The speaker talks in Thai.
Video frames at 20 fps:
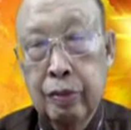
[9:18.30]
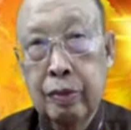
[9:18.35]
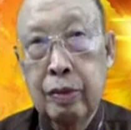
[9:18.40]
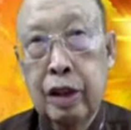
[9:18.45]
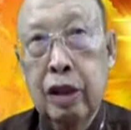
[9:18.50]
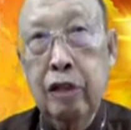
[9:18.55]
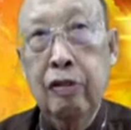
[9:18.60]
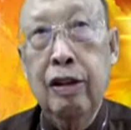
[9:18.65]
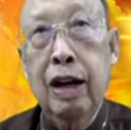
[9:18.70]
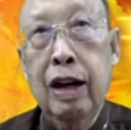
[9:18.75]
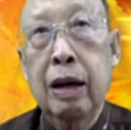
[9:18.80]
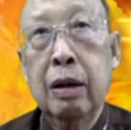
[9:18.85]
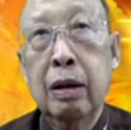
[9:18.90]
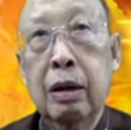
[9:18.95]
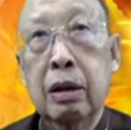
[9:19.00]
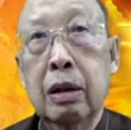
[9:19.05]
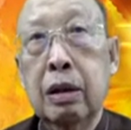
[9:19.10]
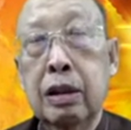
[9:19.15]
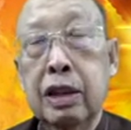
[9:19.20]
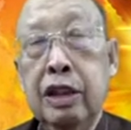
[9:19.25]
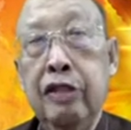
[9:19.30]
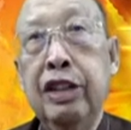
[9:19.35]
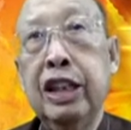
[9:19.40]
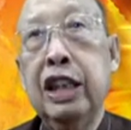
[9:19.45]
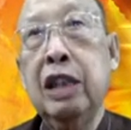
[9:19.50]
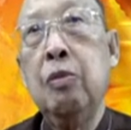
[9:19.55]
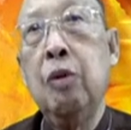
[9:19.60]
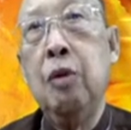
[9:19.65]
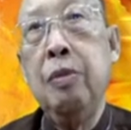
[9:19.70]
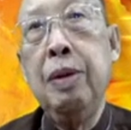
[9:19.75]
คือว่าชีวิต
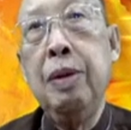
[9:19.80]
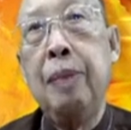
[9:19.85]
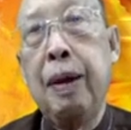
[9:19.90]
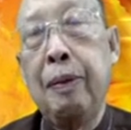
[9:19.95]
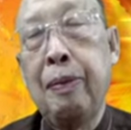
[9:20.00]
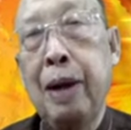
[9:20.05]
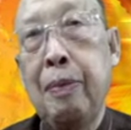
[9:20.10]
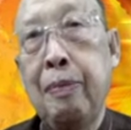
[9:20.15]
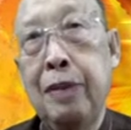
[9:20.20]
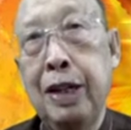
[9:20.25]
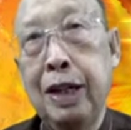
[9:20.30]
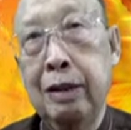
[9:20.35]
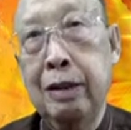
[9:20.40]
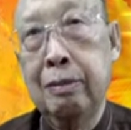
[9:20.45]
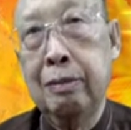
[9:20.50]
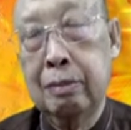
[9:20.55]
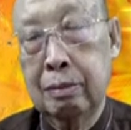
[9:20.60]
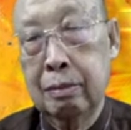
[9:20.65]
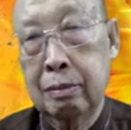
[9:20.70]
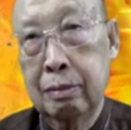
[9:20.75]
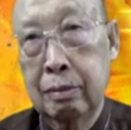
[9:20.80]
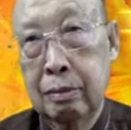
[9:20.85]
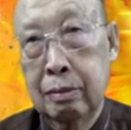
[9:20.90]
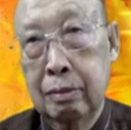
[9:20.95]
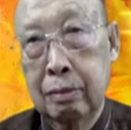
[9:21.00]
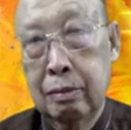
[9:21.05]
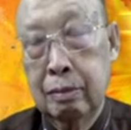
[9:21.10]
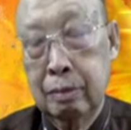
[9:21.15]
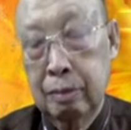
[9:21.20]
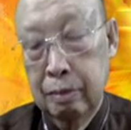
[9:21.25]
ที่บ่มีบาปกรรมอีก
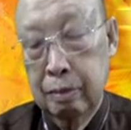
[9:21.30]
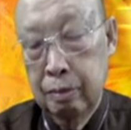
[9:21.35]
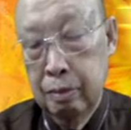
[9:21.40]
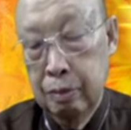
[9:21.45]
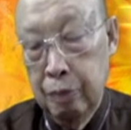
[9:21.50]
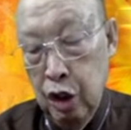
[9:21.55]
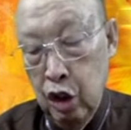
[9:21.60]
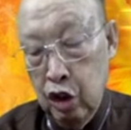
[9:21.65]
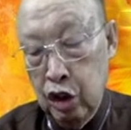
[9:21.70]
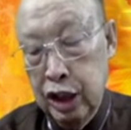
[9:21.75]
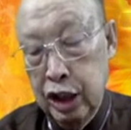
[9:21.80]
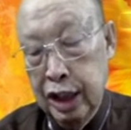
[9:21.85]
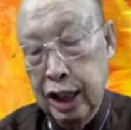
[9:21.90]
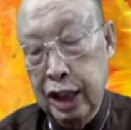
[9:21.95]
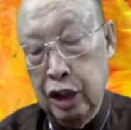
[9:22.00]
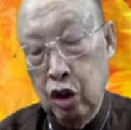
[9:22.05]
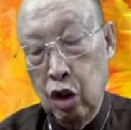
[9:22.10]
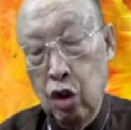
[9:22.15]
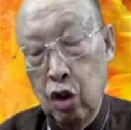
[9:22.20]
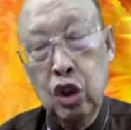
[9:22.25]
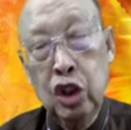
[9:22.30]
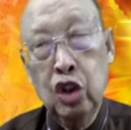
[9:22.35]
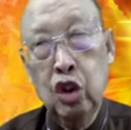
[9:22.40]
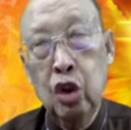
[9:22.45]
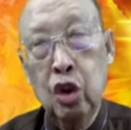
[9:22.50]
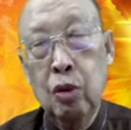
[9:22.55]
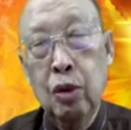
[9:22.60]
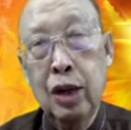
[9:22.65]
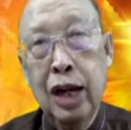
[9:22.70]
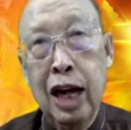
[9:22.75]
พี่น้องก่ได้สองคนลิ
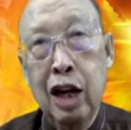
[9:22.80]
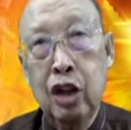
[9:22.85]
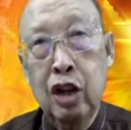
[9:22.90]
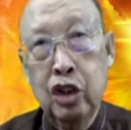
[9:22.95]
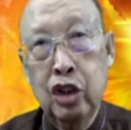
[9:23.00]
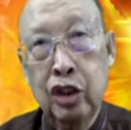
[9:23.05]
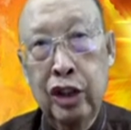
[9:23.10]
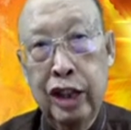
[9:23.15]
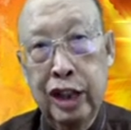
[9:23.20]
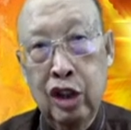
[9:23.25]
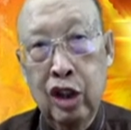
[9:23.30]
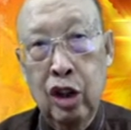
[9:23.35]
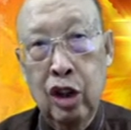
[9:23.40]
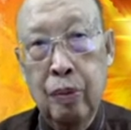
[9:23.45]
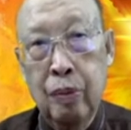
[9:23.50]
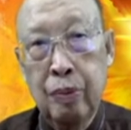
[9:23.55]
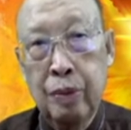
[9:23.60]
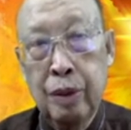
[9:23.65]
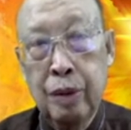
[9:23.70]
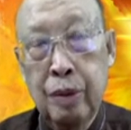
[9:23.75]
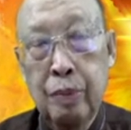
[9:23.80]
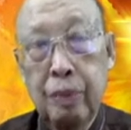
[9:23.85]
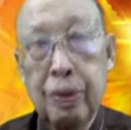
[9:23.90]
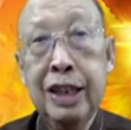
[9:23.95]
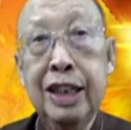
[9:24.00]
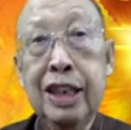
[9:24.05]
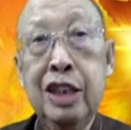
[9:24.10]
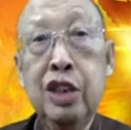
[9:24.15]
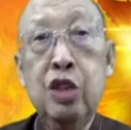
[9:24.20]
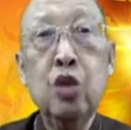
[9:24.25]
ทูบุญหาของเสดเนาะพระ
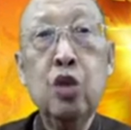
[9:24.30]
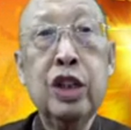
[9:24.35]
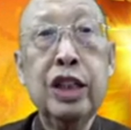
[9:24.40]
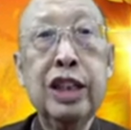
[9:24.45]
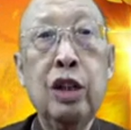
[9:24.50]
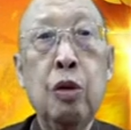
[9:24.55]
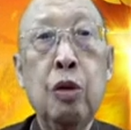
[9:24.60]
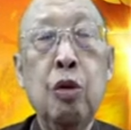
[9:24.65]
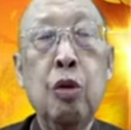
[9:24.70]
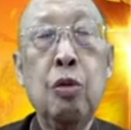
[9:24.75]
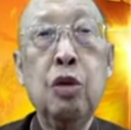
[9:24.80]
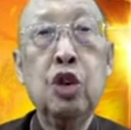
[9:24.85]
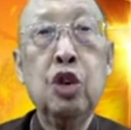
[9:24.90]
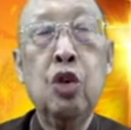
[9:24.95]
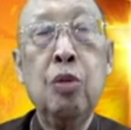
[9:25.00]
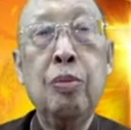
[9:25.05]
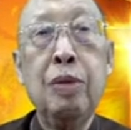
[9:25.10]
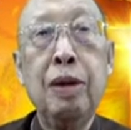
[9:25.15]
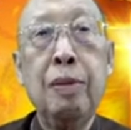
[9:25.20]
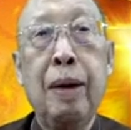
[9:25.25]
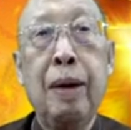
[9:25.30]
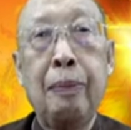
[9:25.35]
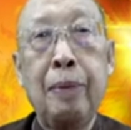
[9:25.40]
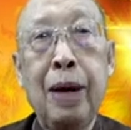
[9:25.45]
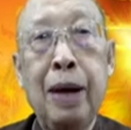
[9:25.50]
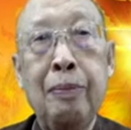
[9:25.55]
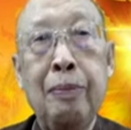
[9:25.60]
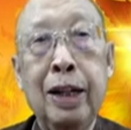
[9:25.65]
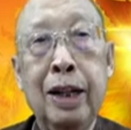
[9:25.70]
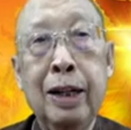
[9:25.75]
เยซูคริสต์เจ้าผู้บุทรงมีบาปกร
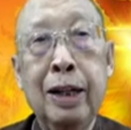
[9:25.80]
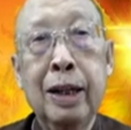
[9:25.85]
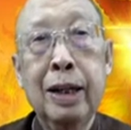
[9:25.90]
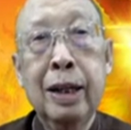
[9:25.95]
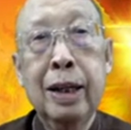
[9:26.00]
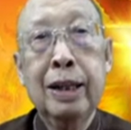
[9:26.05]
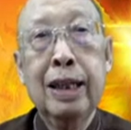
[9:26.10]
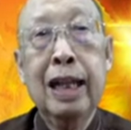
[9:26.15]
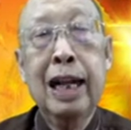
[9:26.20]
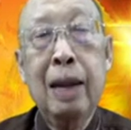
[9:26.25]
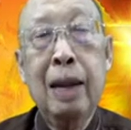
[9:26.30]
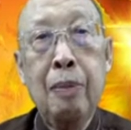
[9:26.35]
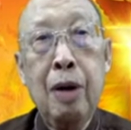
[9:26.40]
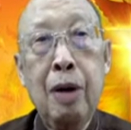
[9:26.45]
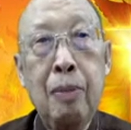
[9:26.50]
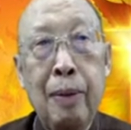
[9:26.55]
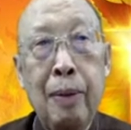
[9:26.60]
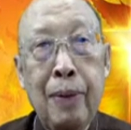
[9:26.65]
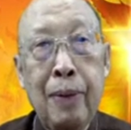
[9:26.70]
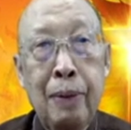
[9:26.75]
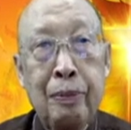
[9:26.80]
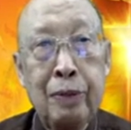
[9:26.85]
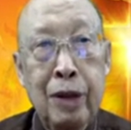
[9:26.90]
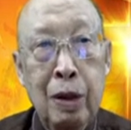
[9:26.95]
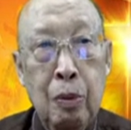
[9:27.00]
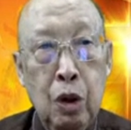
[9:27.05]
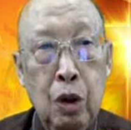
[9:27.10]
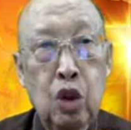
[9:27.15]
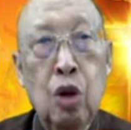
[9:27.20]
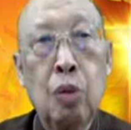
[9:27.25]
รมเนี่ยได้รับเอาบาปกรรมทั้
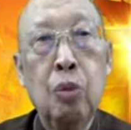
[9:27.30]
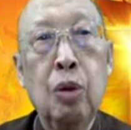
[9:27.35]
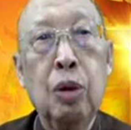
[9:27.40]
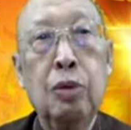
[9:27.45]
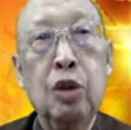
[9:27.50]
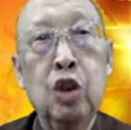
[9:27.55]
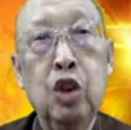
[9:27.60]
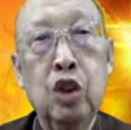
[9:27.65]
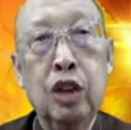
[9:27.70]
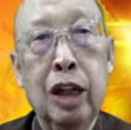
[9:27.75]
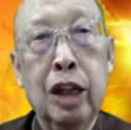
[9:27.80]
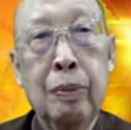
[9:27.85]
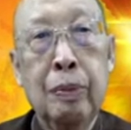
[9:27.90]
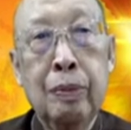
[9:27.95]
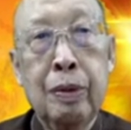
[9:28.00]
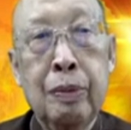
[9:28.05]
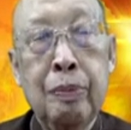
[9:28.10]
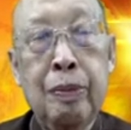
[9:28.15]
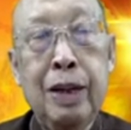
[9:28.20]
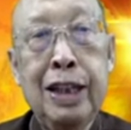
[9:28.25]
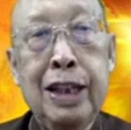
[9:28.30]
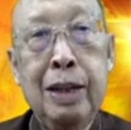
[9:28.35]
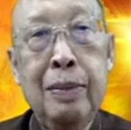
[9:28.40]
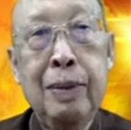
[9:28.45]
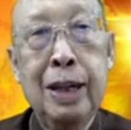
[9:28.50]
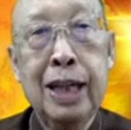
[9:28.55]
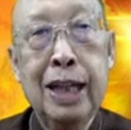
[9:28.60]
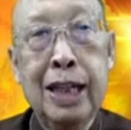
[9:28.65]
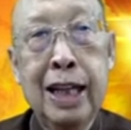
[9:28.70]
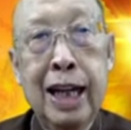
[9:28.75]
งหมดของมนุษย์นะไปที่แม่
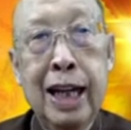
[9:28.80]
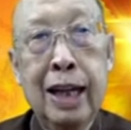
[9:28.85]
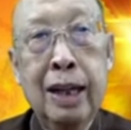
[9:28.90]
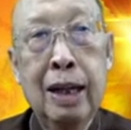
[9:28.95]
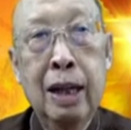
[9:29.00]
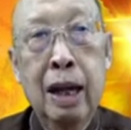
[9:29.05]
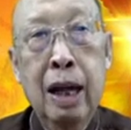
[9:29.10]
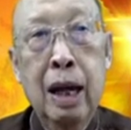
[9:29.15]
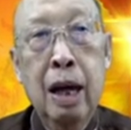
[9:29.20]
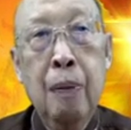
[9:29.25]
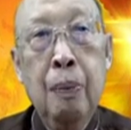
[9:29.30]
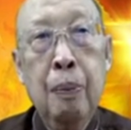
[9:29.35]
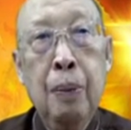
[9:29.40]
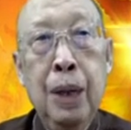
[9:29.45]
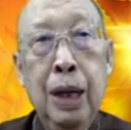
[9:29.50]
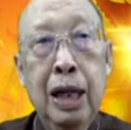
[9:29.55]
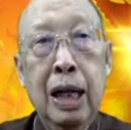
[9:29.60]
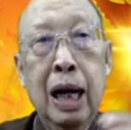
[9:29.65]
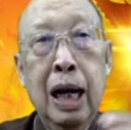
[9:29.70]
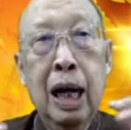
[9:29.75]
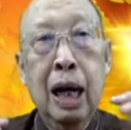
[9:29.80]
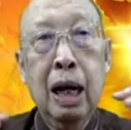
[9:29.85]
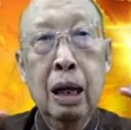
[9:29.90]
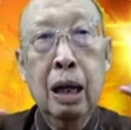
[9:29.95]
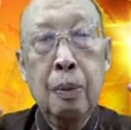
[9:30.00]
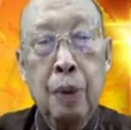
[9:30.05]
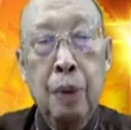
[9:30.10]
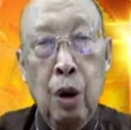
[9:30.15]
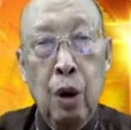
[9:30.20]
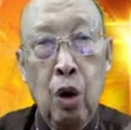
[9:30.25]
กางแขน เพื่อ
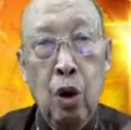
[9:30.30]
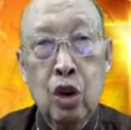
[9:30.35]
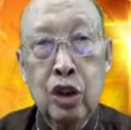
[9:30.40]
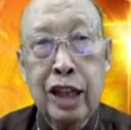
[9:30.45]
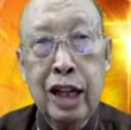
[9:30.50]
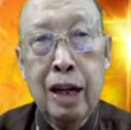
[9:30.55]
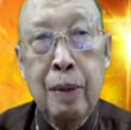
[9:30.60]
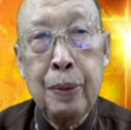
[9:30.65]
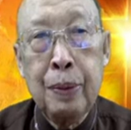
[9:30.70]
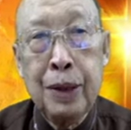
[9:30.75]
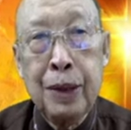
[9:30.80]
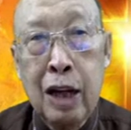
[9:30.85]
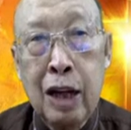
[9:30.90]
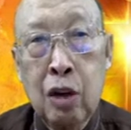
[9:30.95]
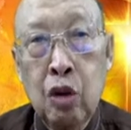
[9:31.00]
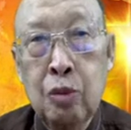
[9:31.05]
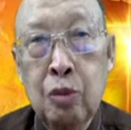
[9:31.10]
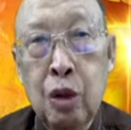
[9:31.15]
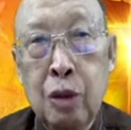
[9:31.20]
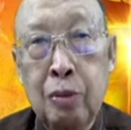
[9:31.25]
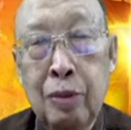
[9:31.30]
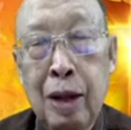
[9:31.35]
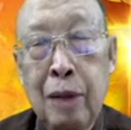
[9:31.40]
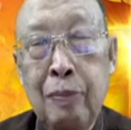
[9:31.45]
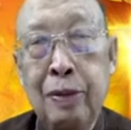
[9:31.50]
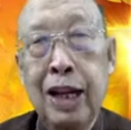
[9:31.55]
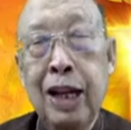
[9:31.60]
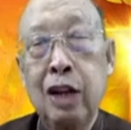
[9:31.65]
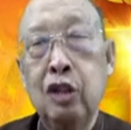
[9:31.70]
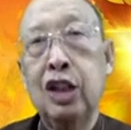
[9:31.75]
พระองค์จะได้ประทานความสด
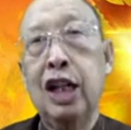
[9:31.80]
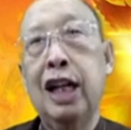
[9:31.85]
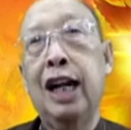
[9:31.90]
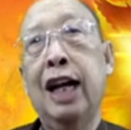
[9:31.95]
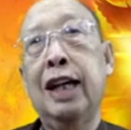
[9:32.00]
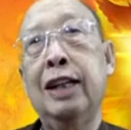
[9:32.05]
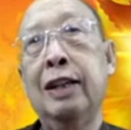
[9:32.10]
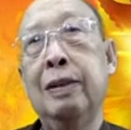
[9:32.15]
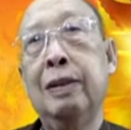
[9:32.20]
ทำแก่เขาทั้งหลาย